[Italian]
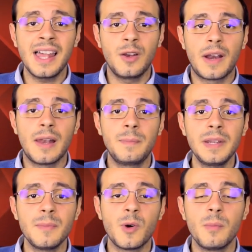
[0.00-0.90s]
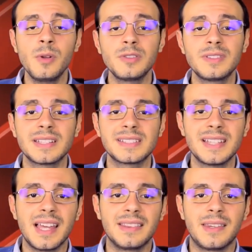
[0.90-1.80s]
Allora, il primo è molto
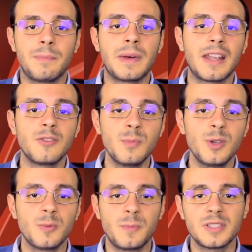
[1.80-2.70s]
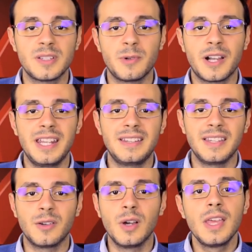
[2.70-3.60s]
interessante, parla di un mondo
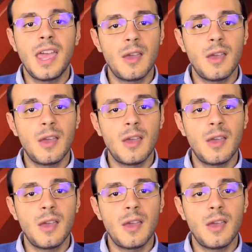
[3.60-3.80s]
post-apocalittico,